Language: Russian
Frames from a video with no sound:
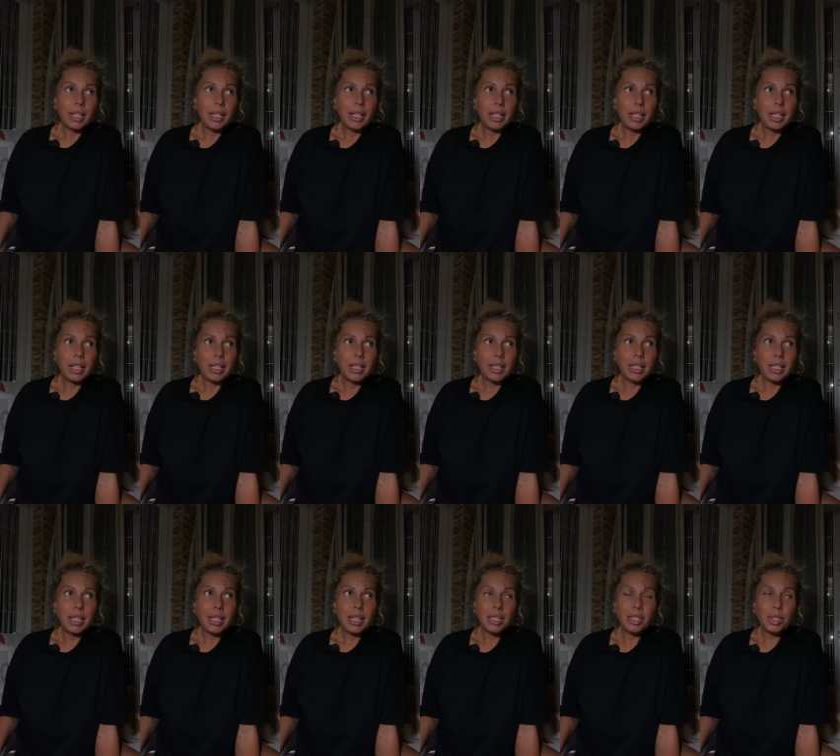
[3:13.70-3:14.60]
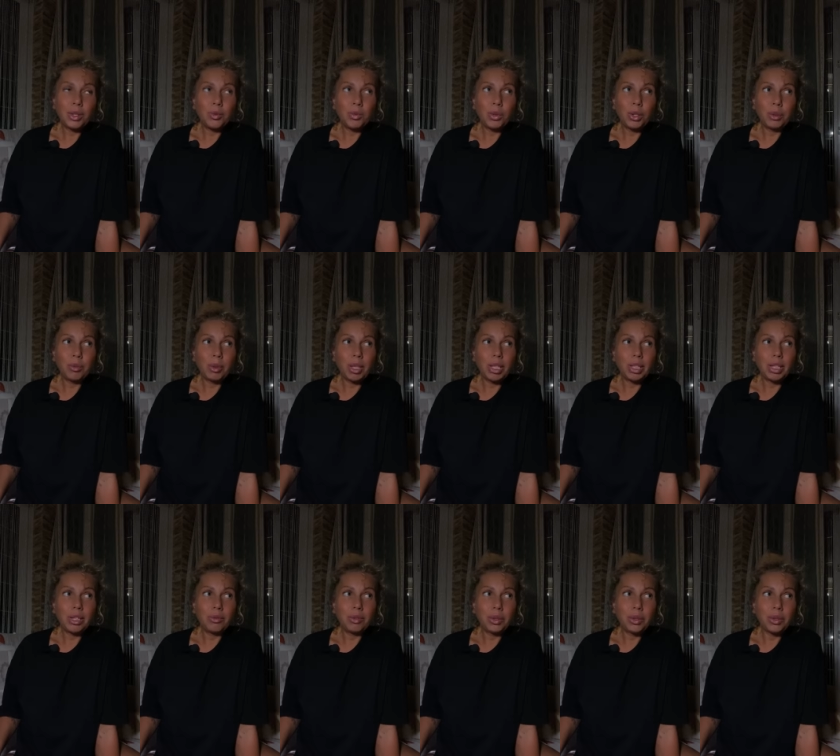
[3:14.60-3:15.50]
И это я к чему, ребят,
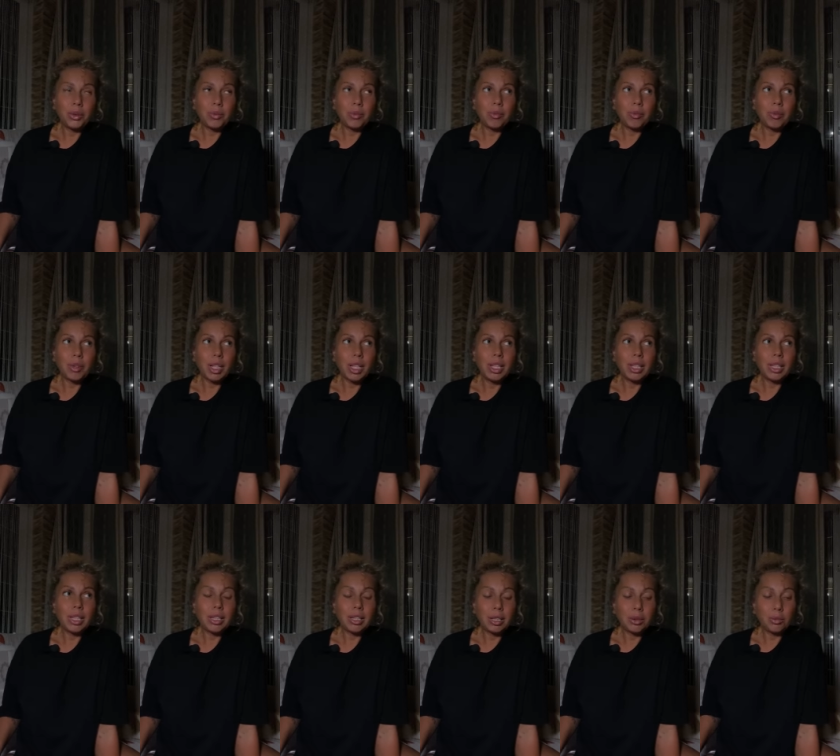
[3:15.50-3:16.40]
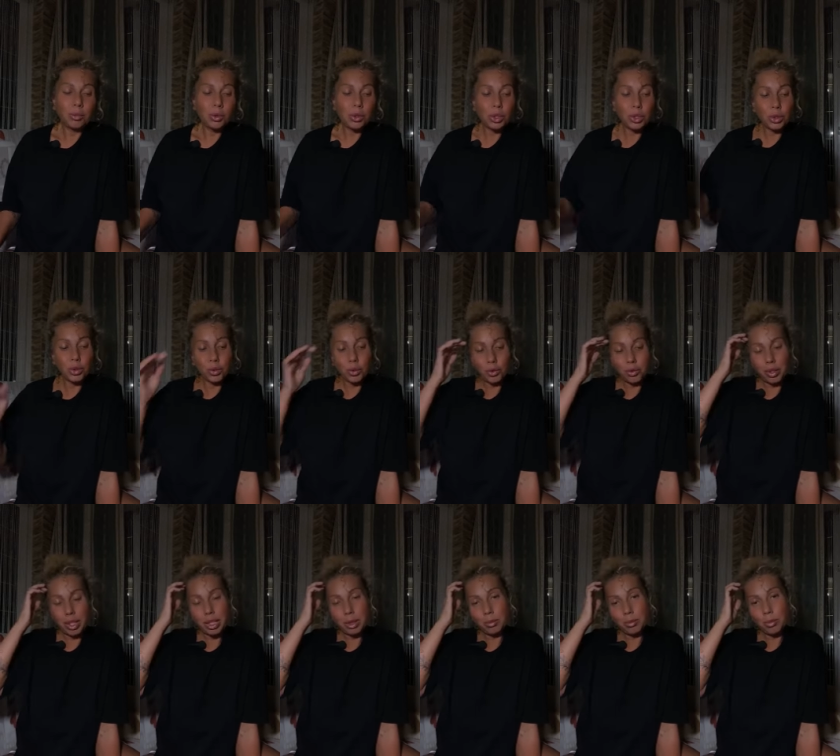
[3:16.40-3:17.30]
говорю? Это к тому, что у
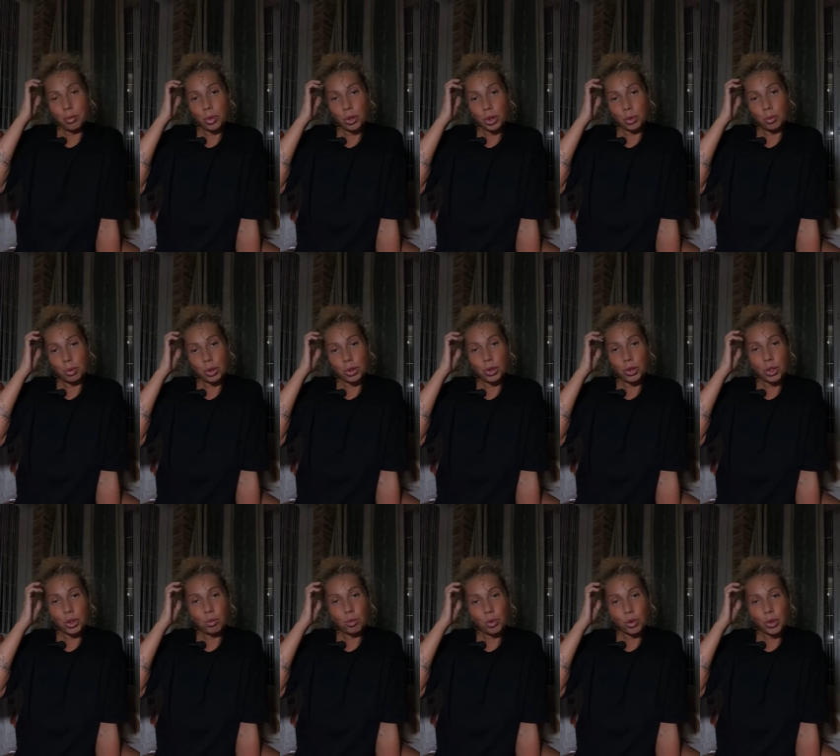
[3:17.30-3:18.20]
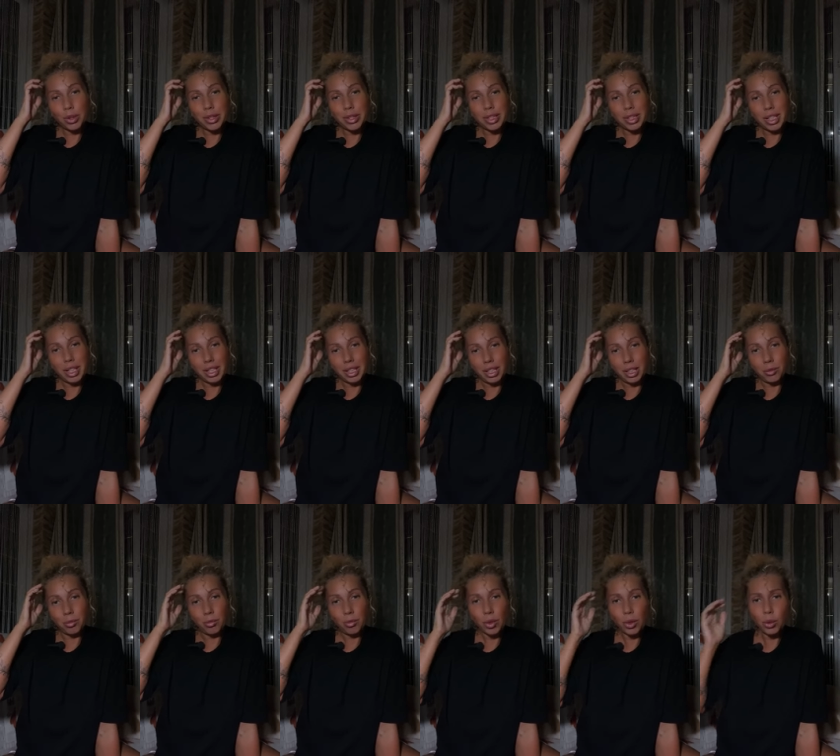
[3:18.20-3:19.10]
вас может быть очень много
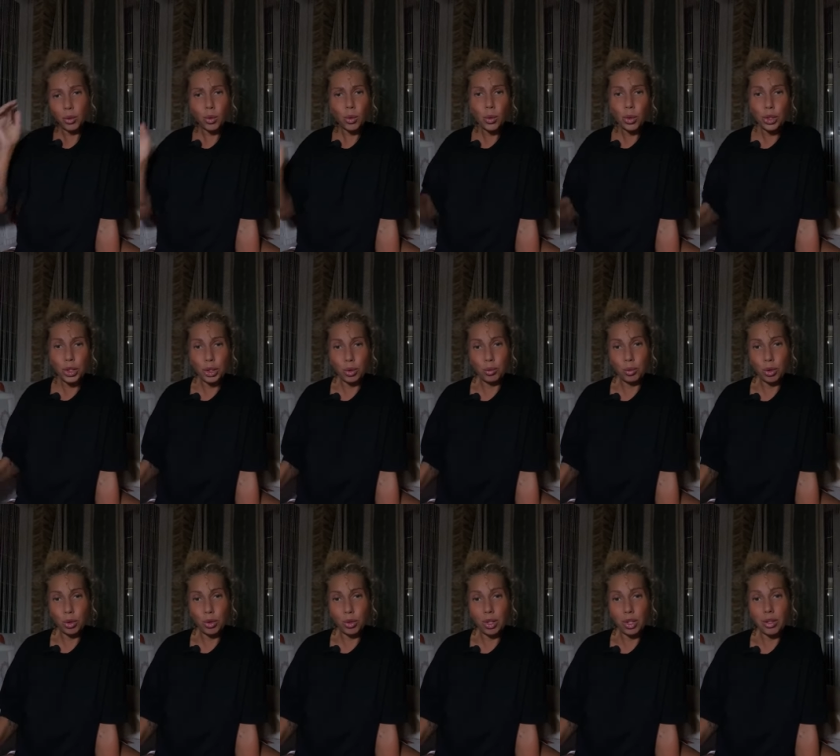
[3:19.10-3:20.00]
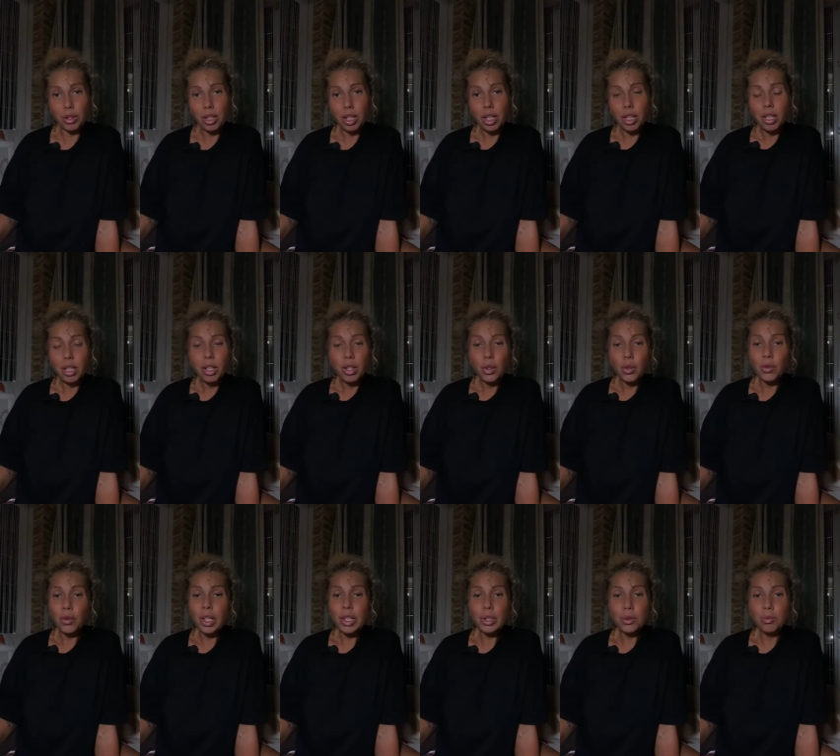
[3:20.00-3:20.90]
знаний, очень много. У
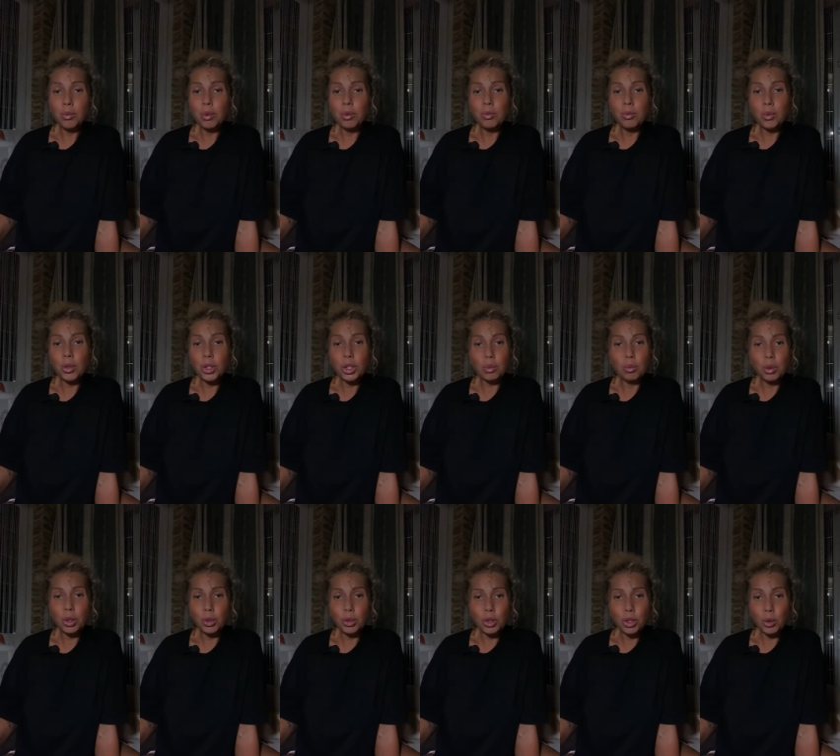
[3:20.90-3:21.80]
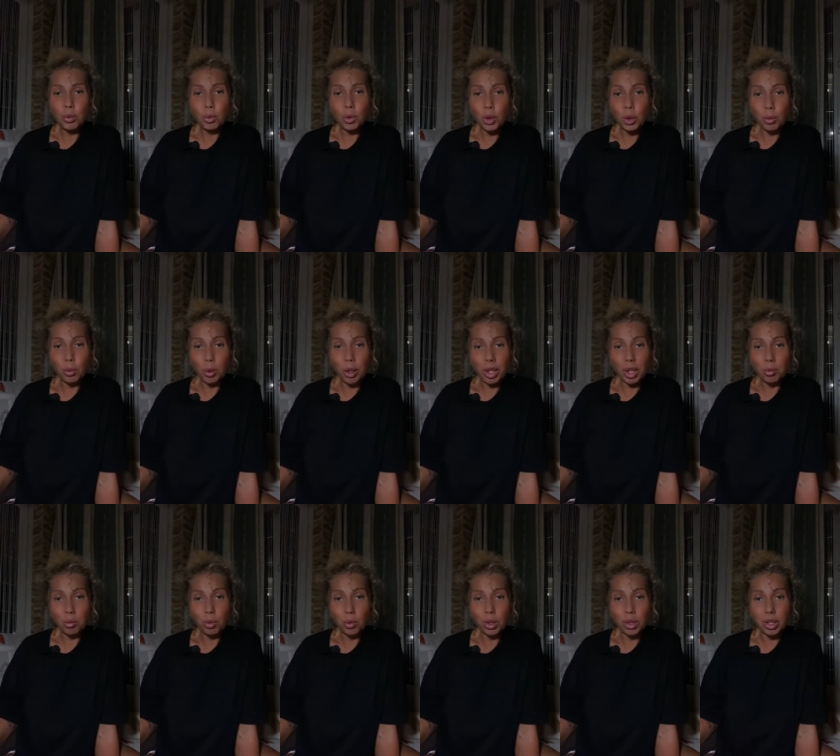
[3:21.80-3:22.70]
вас может быть очень много
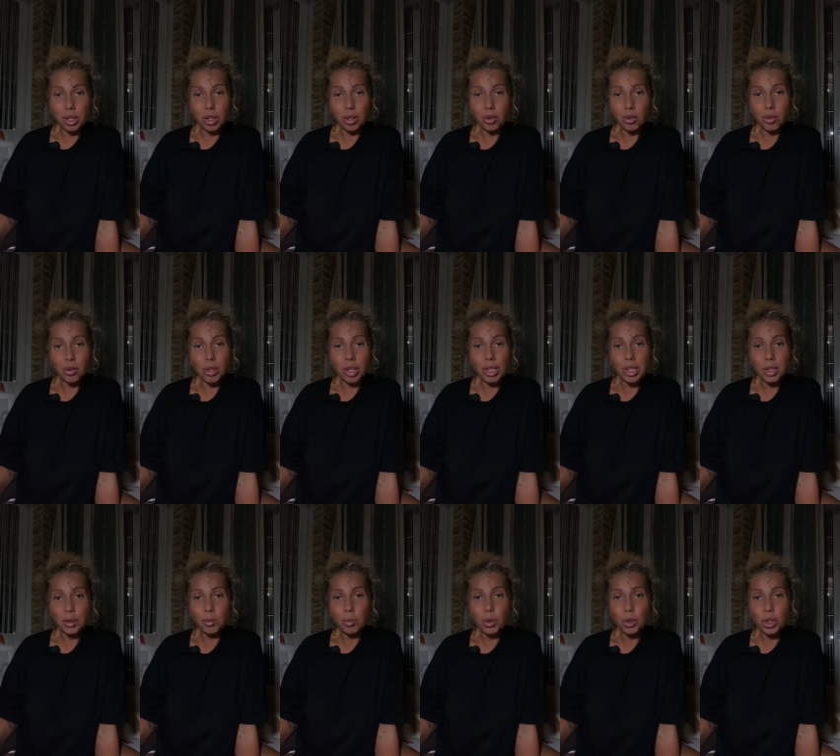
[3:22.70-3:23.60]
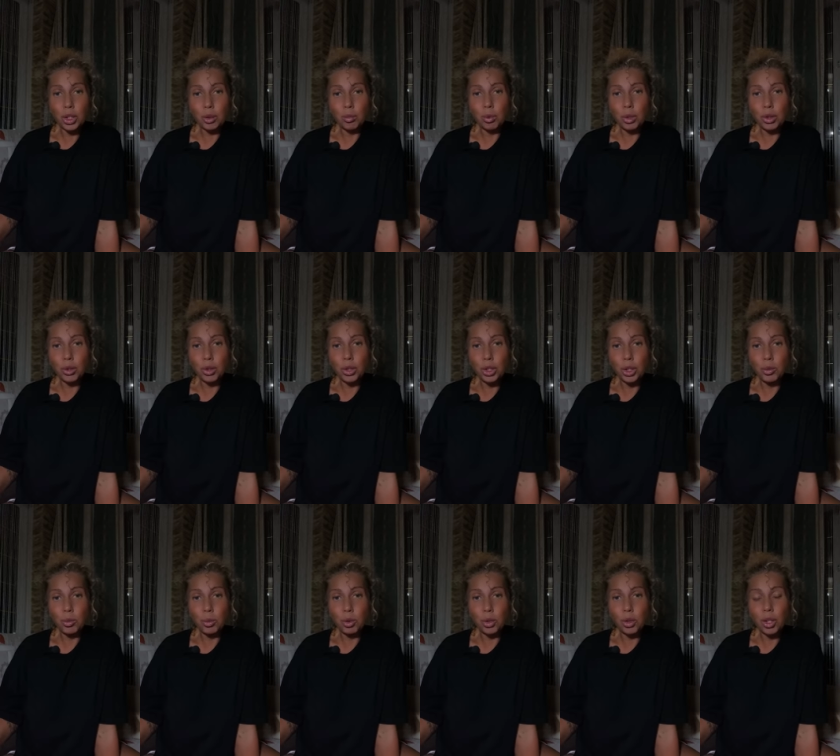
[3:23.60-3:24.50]
проработок, у вас может быть
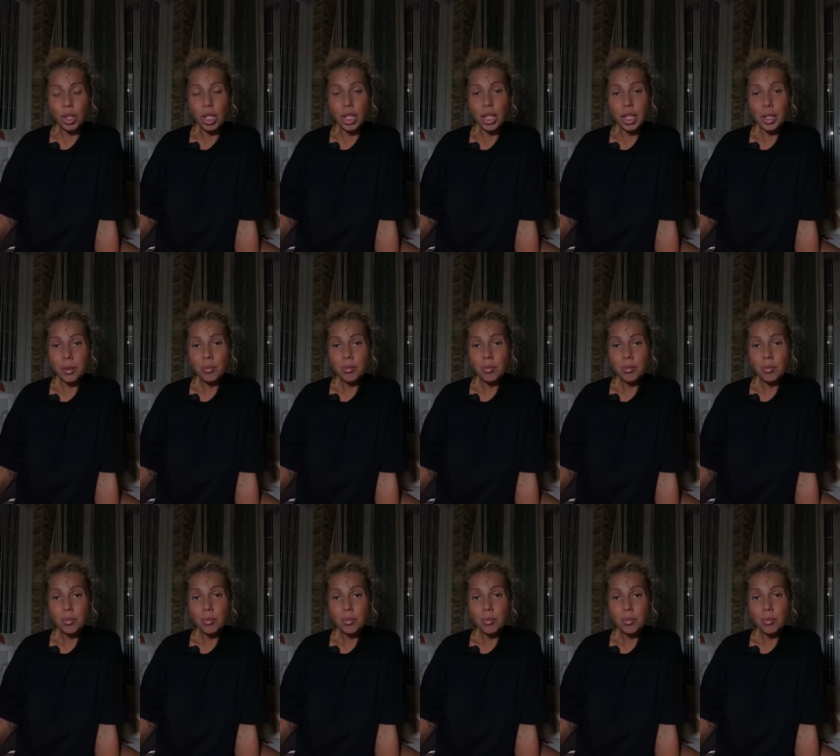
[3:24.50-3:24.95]
очень много